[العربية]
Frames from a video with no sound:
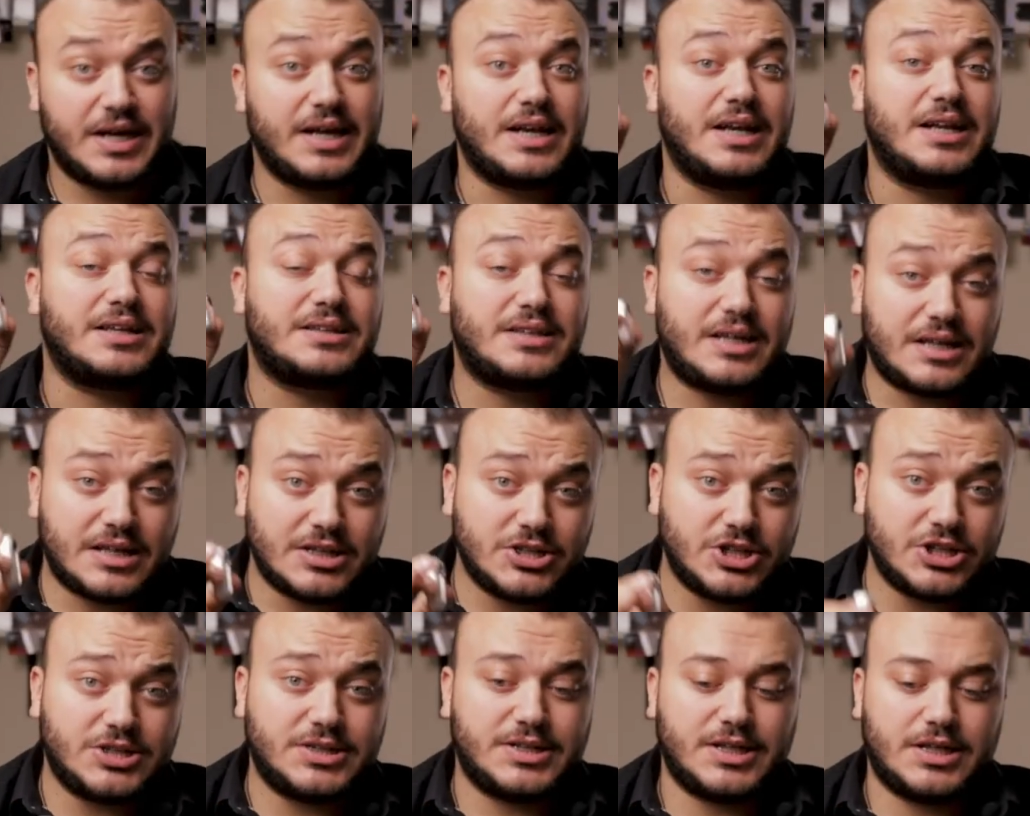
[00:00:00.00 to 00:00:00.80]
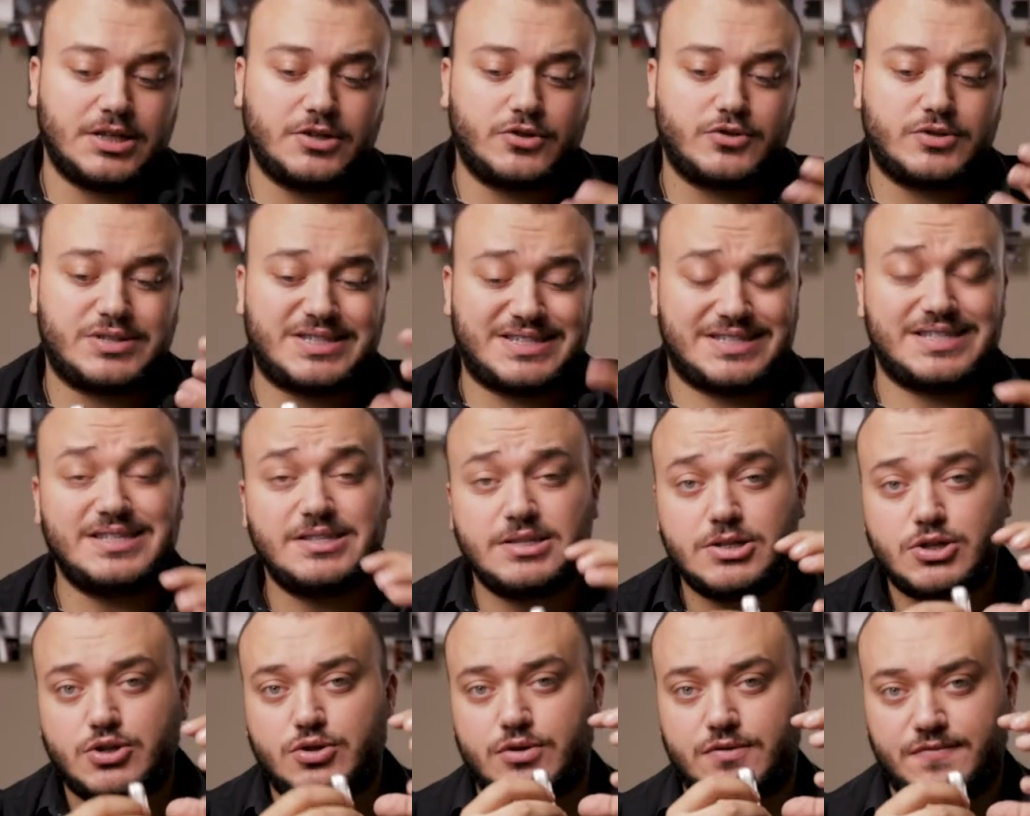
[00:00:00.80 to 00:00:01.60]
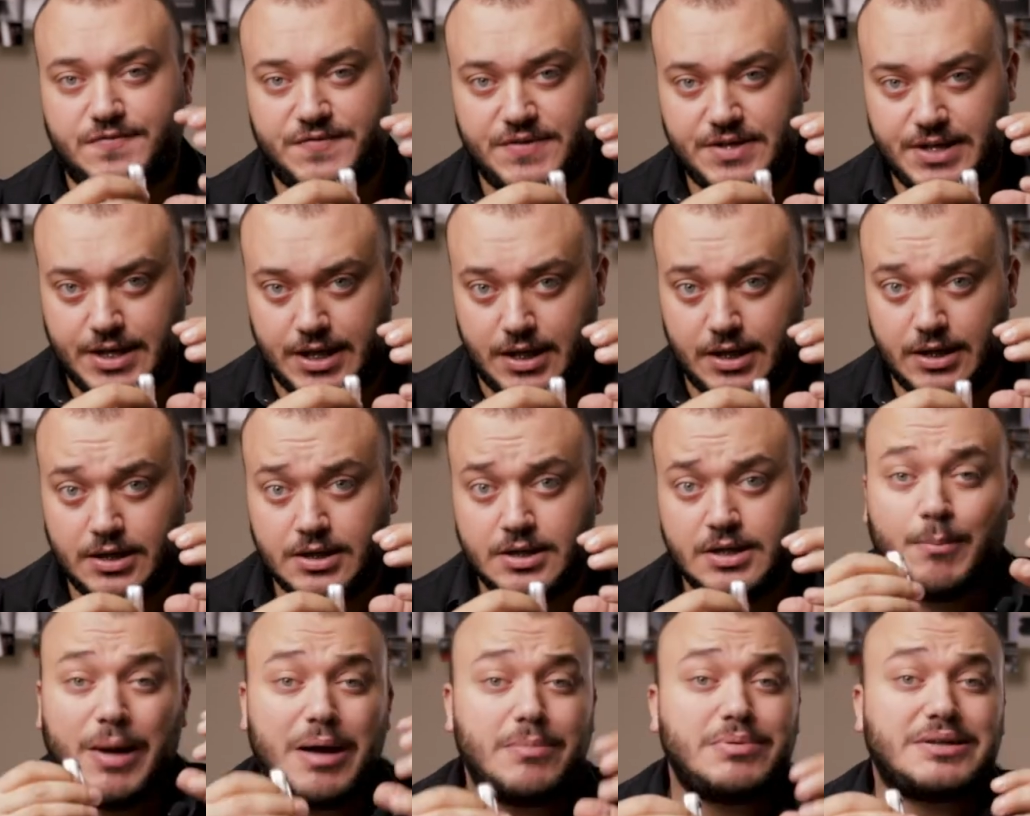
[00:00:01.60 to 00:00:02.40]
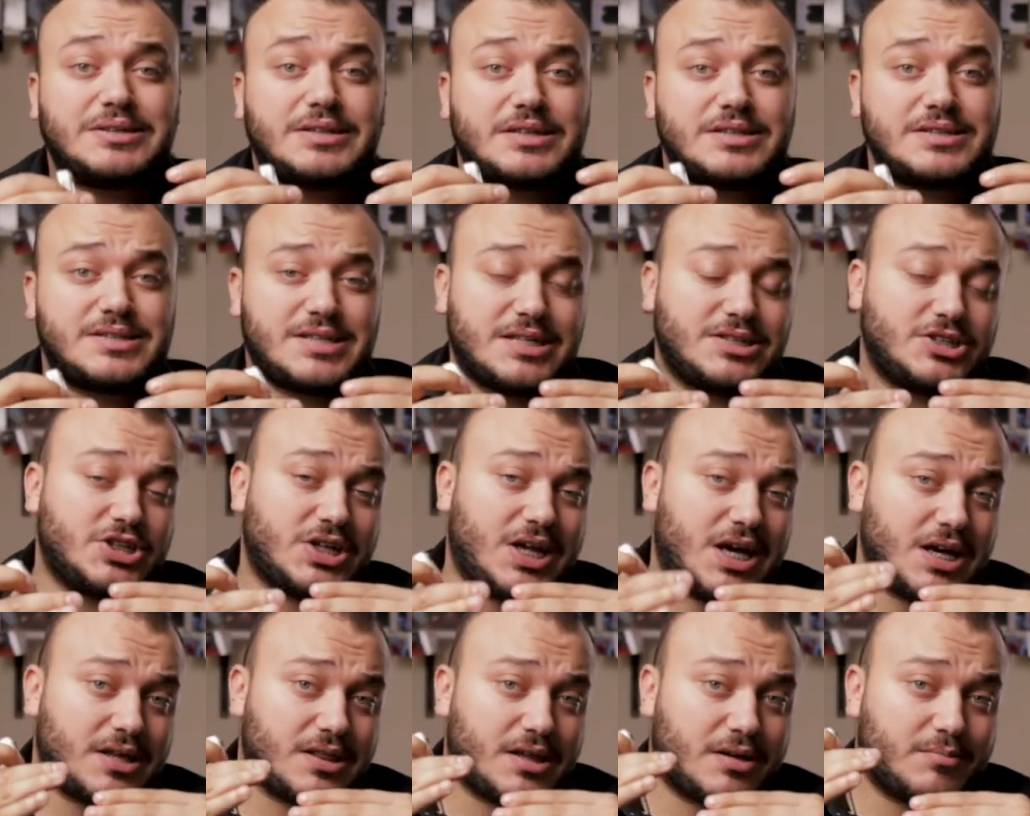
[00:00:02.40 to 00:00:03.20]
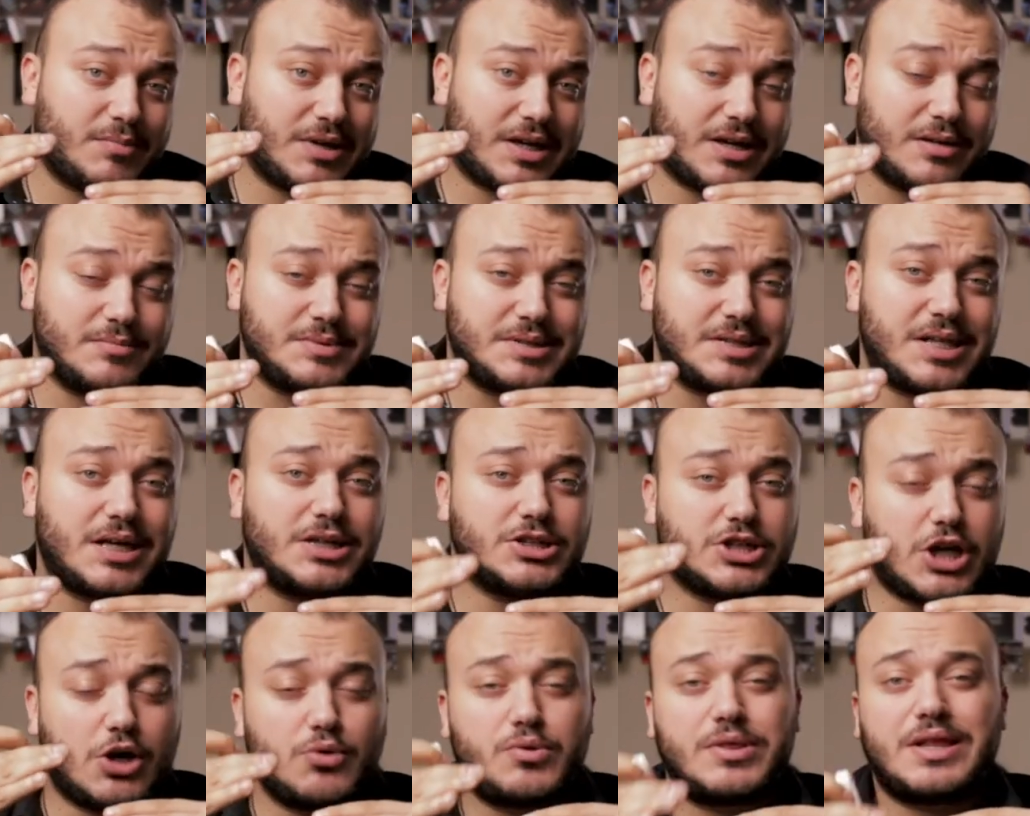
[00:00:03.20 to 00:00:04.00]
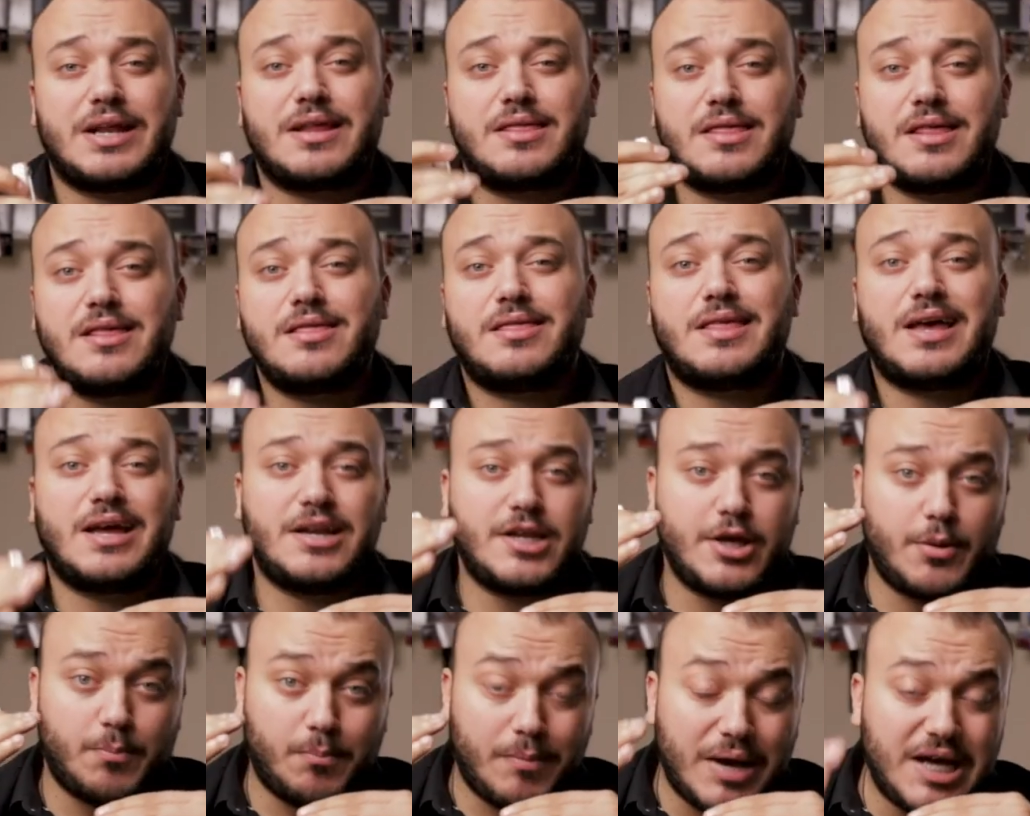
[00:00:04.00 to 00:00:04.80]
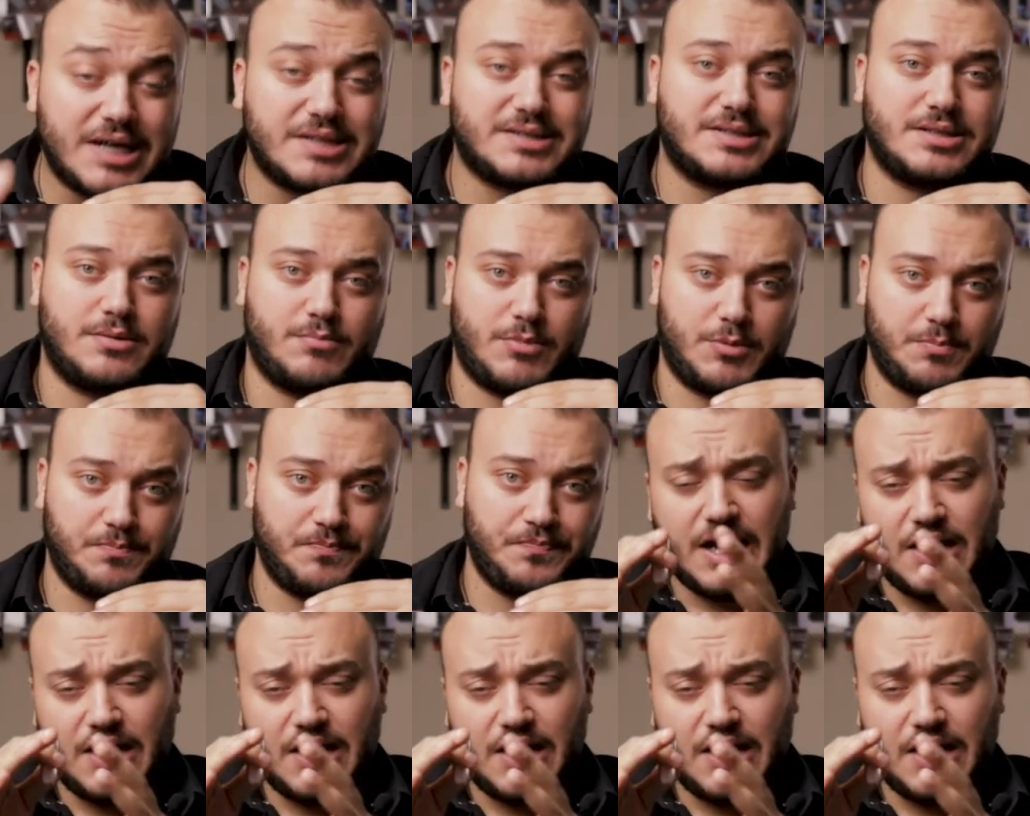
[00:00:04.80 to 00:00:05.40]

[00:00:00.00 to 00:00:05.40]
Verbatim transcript: لدرجه انه السنسور فيها ما بيقدر يسجل اكثر من 15 او 30 ثانيه ماكسيموم